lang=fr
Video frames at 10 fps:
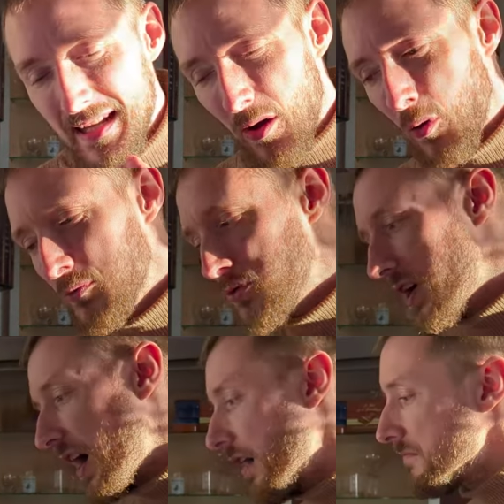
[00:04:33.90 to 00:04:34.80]
de l'arôme du
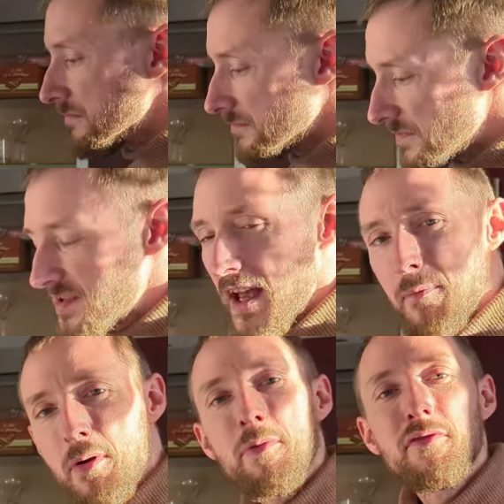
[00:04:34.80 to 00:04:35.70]
grain, c'est un
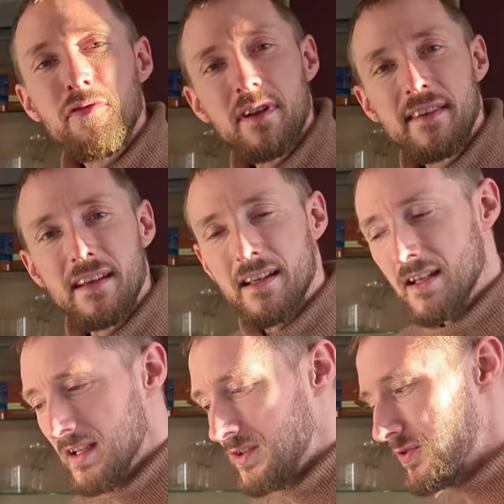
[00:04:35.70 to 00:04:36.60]
peu plus fruité
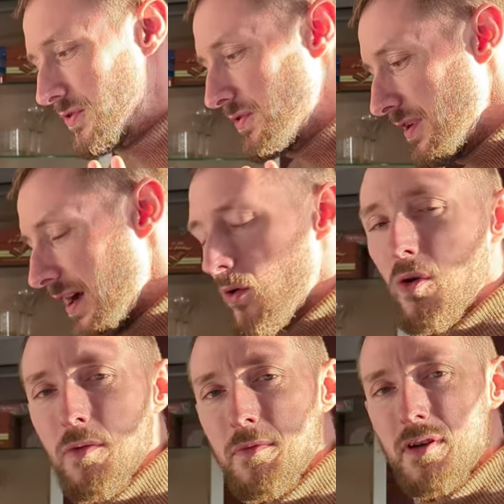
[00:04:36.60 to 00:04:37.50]
que
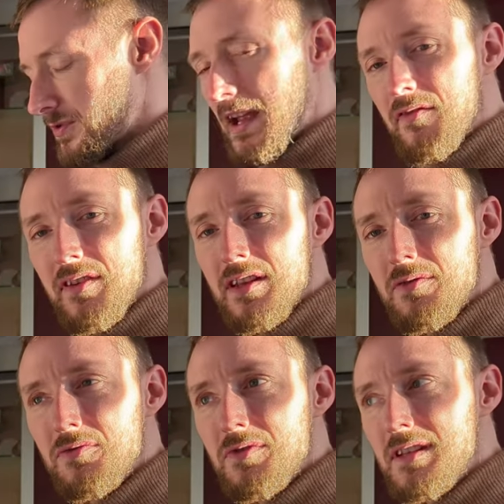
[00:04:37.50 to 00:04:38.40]
l'arôme du café
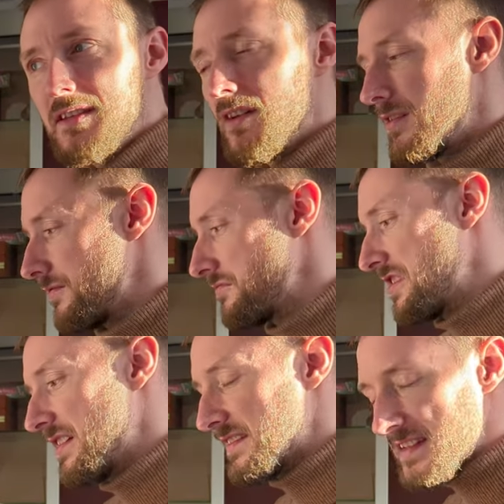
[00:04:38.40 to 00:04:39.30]
du Lidl.
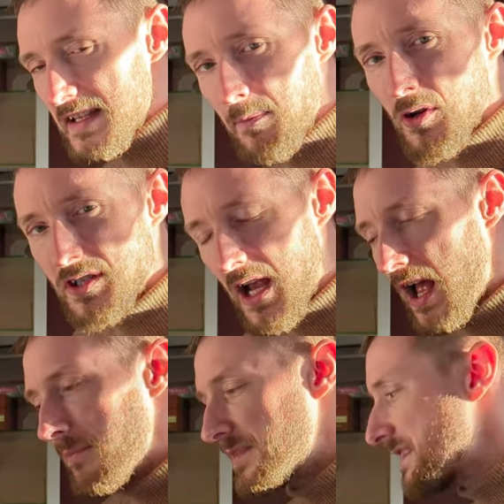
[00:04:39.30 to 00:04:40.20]
Ça se rapproche
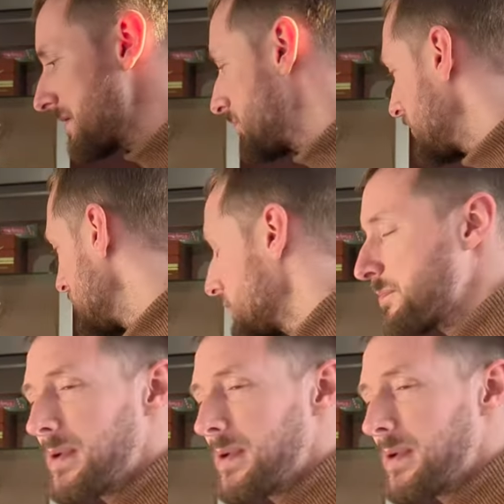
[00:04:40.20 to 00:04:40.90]
un petit peu du